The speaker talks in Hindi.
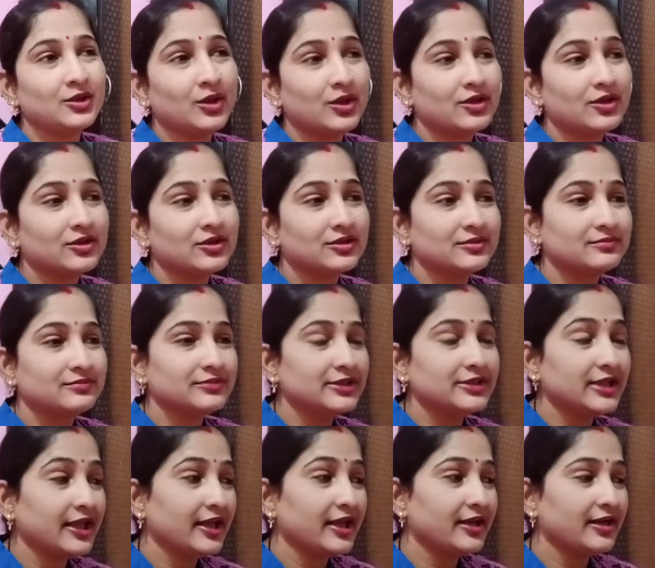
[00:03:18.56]
और
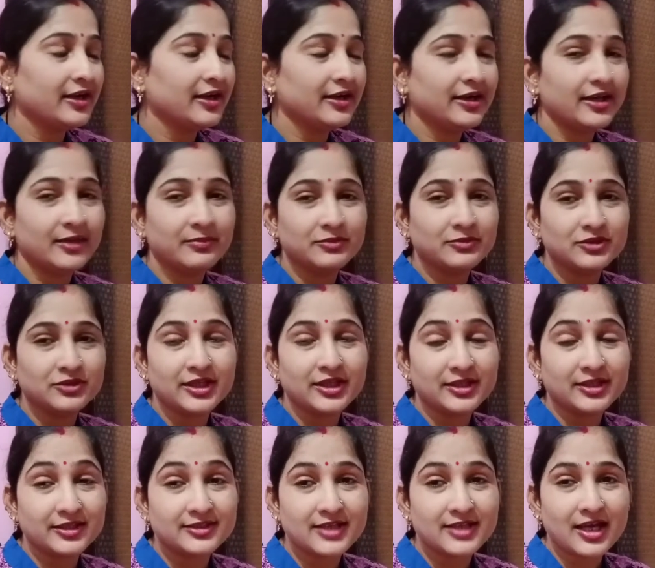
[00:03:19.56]
फिर एक घंटा मुझे
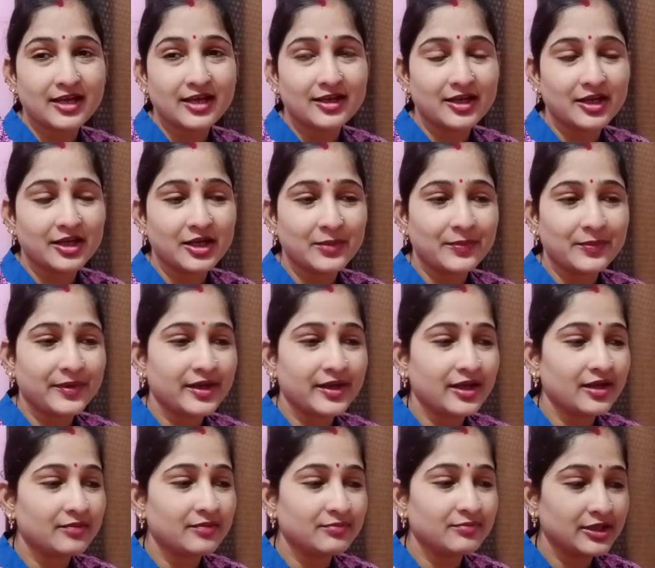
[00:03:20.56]
इंतज़ार करना पड़ा
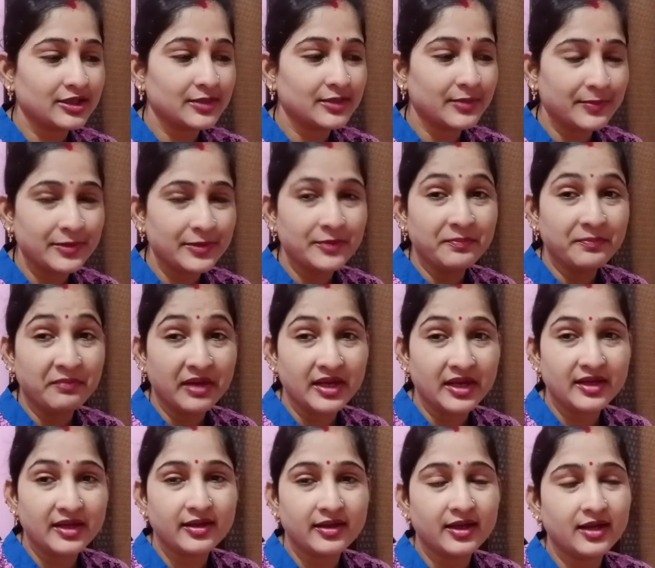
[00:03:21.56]
मतलब अपनी
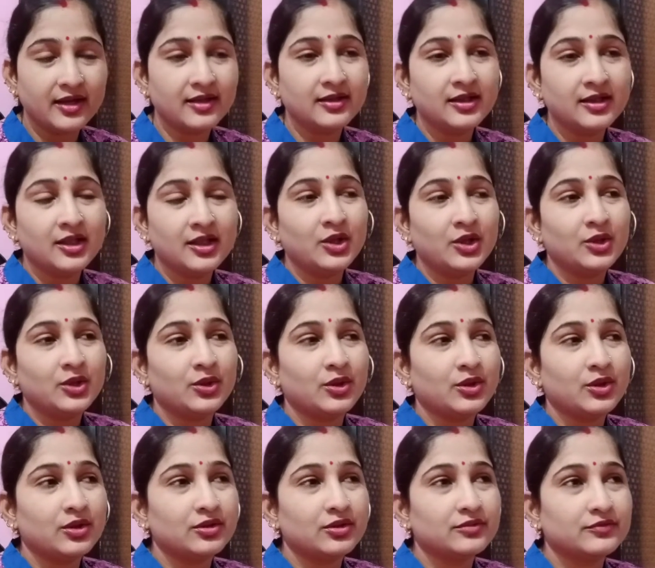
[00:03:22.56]
मेड का
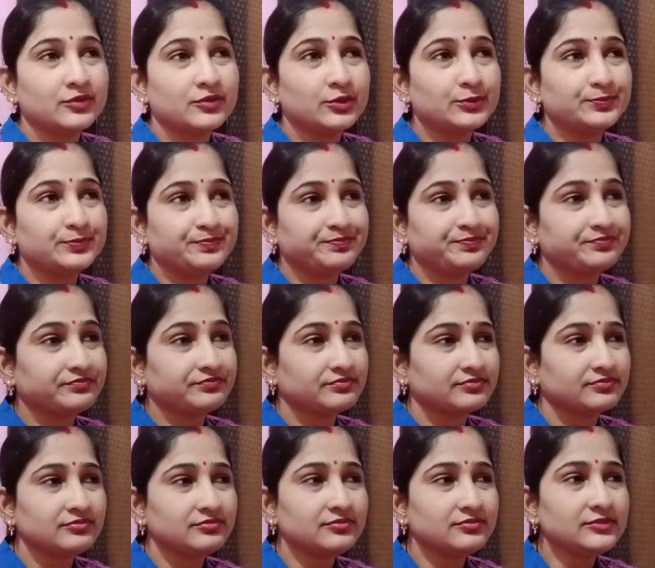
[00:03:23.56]
और वो
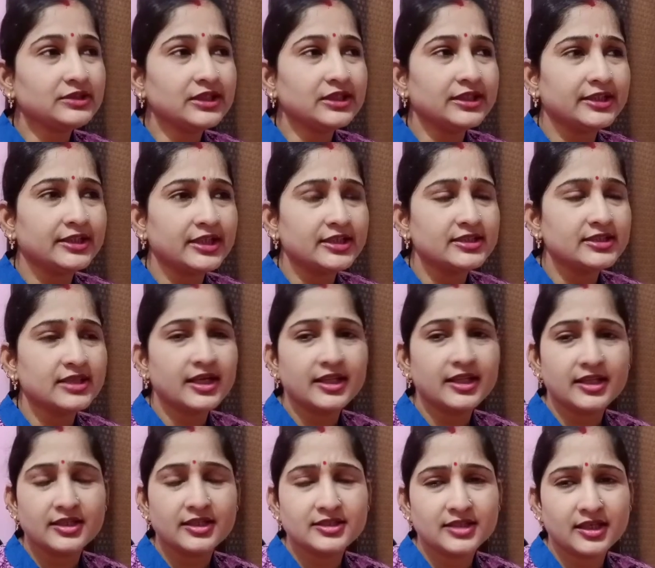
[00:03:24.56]
दस साढ़े
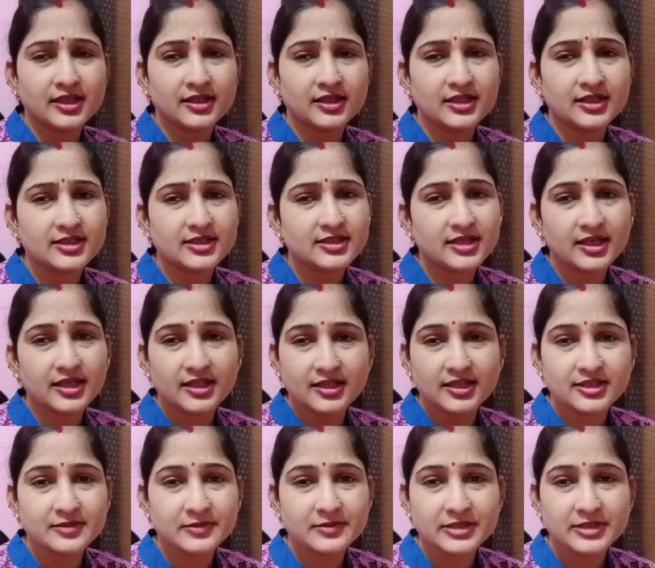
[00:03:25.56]
दस दस साढ़े
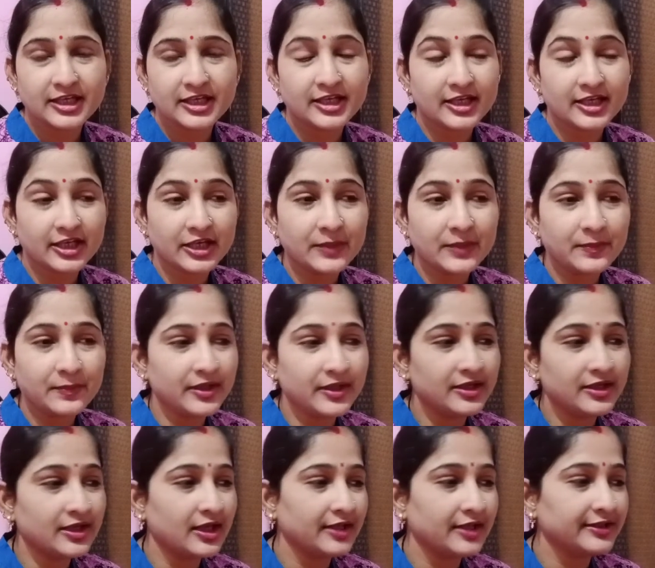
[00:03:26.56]
दस बजे के करीब में
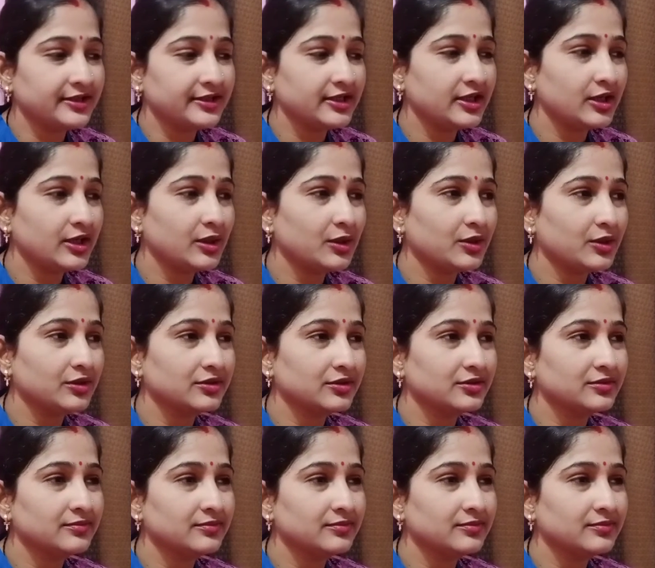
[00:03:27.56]
ही आती है और